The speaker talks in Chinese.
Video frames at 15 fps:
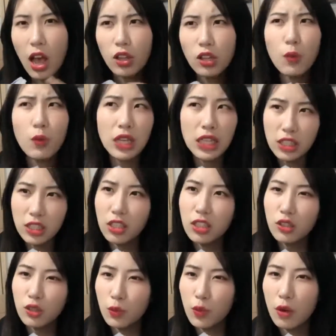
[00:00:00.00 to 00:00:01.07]
像我原先吃
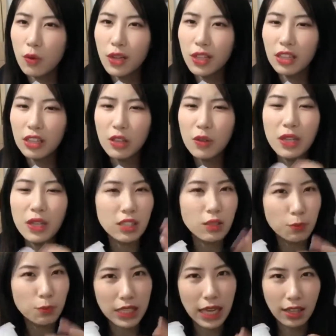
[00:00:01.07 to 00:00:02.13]
的是原味的，因为它是
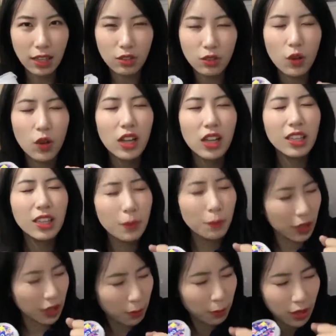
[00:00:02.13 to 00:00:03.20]
不加糖，就特
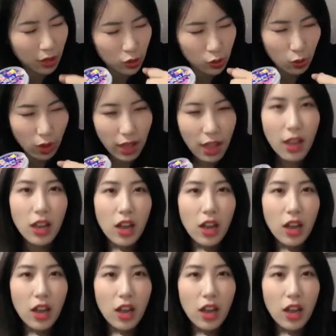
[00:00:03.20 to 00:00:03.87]
别特别的酸。